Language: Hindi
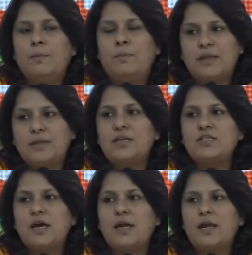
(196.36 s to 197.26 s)
बढ़ता
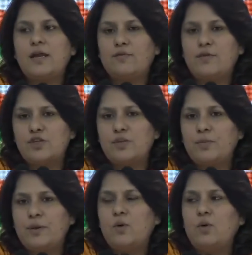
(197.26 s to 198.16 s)
जा रहा है इन्फ्लेशन
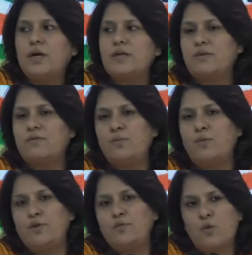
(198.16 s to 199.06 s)
पीक हो रहा है
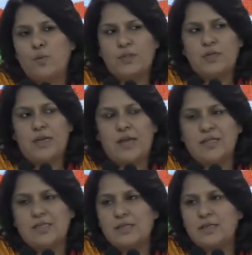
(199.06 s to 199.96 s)
7.4 परसेंट
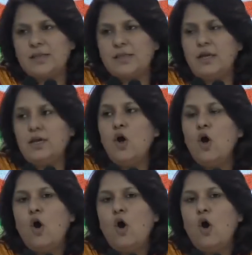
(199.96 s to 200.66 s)
लास्ट रीडिंग थी